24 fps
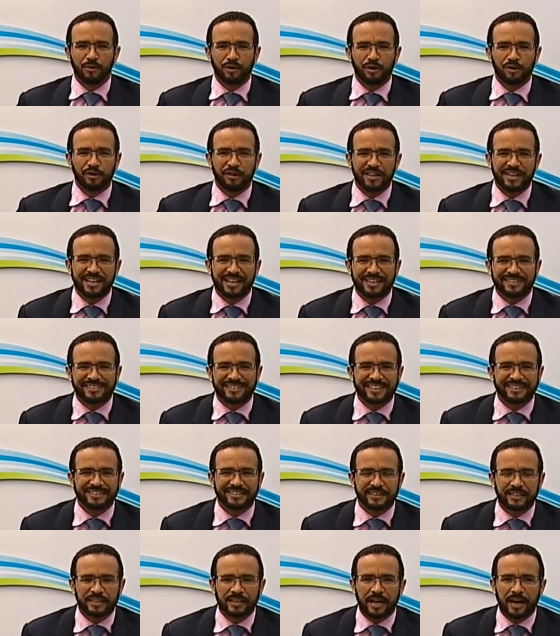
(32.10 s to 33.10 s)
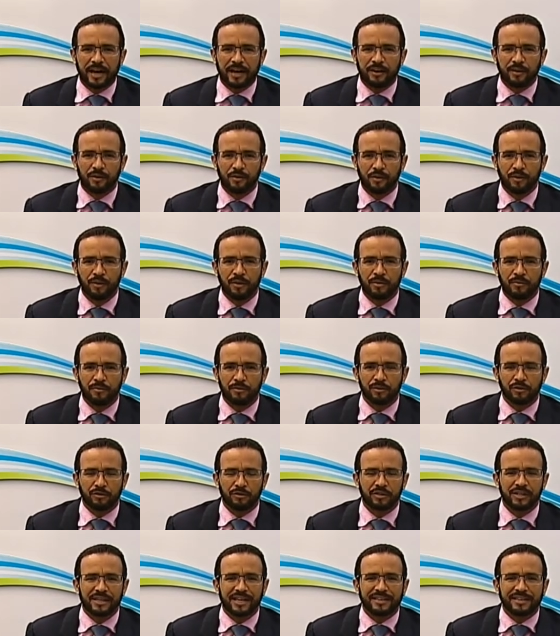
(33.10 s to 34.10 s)
buenos días Santiago,
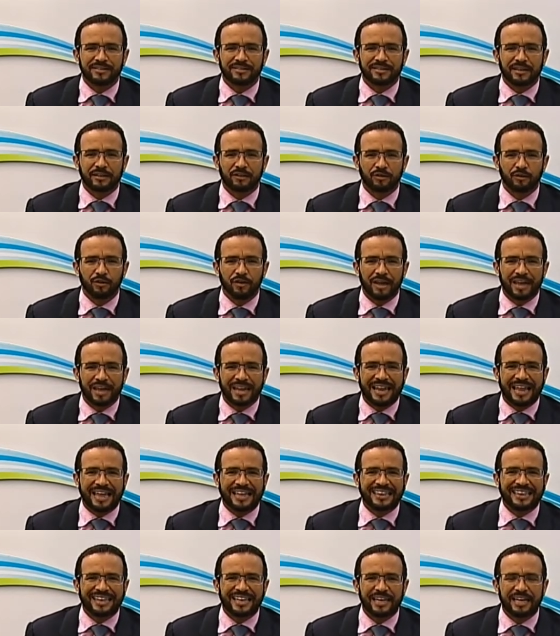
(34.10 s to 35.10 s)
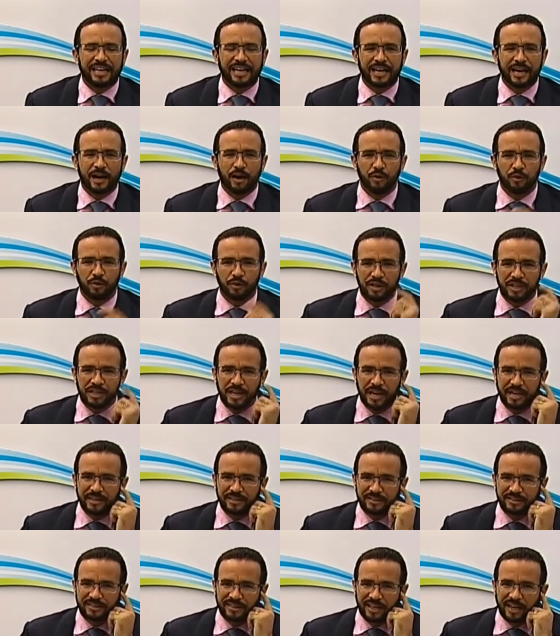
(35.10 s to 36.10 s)
buenos días a toda la
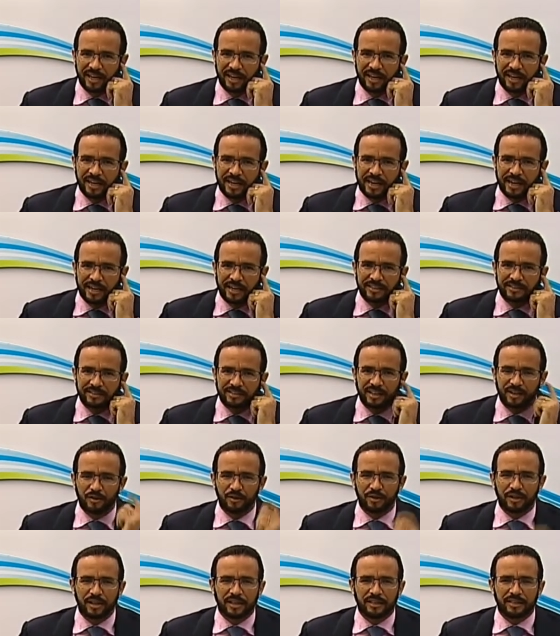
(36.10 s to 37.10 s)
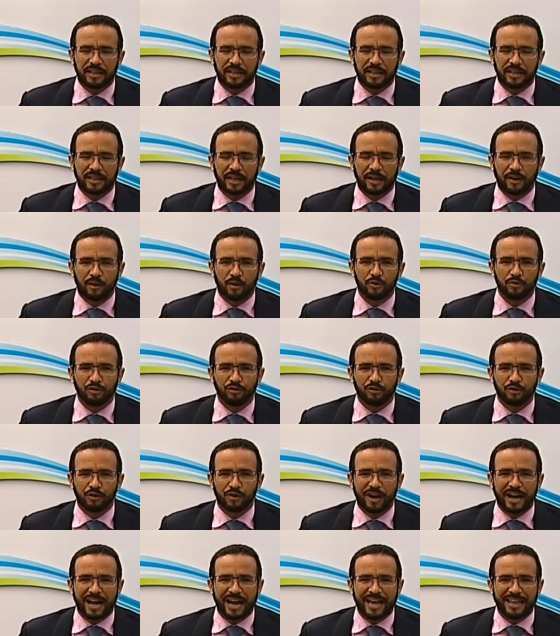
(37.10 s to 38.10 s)
teleaudiencia que se conecta con
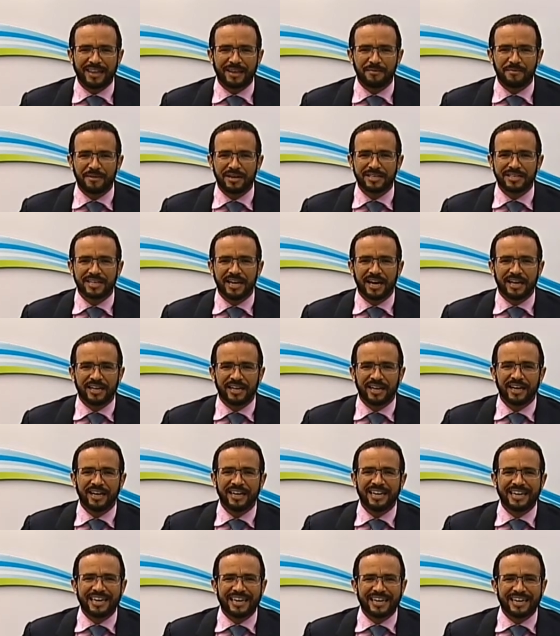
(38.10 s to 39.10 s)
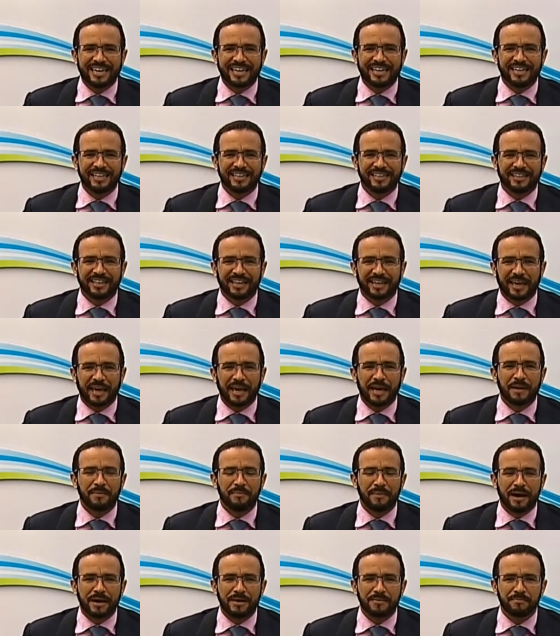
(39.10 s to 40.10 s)
nosotros cada mañana en
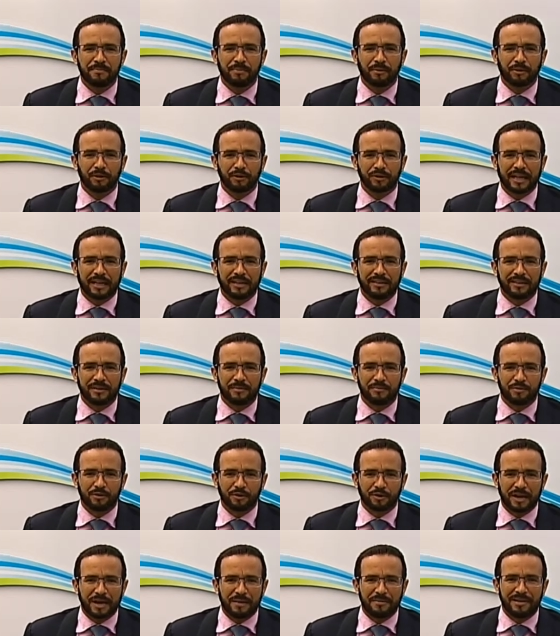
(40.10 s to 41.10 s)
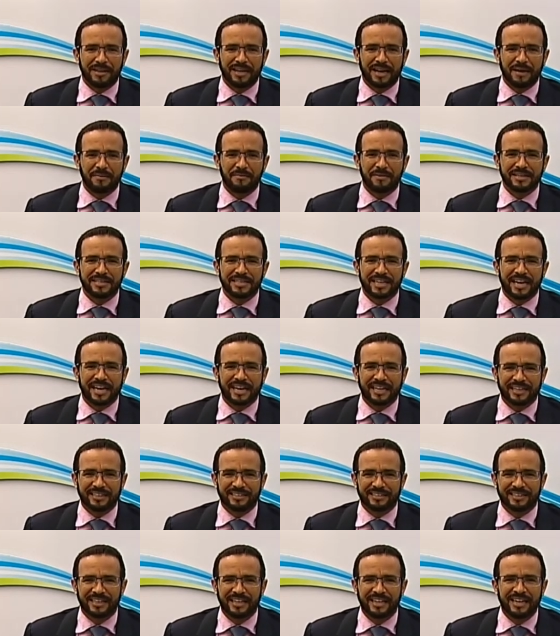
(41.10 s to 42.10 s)
este que es el más importante programa de las
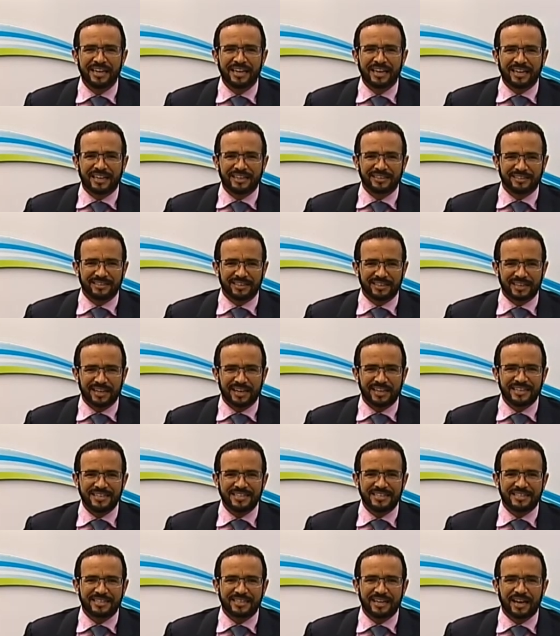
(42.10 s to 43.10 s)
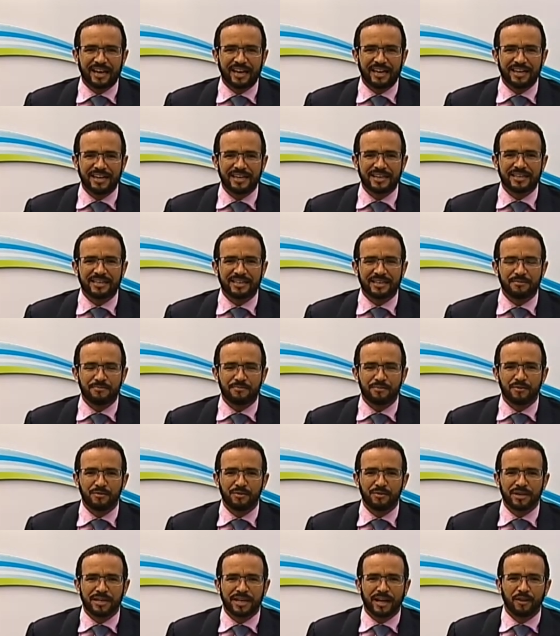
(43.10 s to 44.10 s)
mañanas que se realiza en
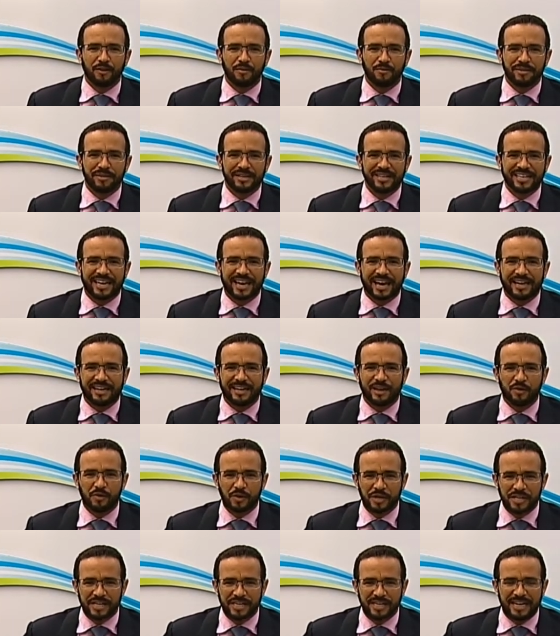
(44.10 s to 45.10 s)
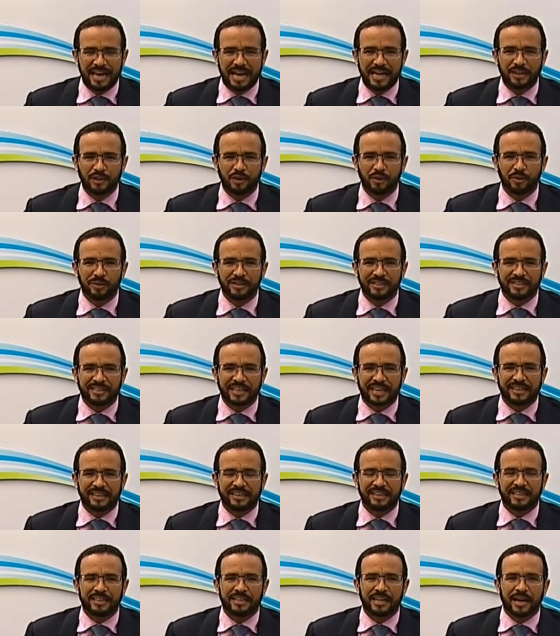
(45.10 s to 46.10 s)
República Dominicana, originando en
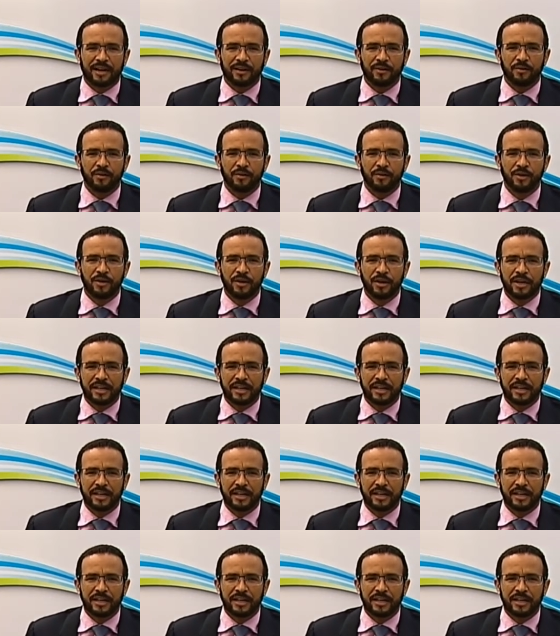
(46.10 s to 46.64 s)
Santiago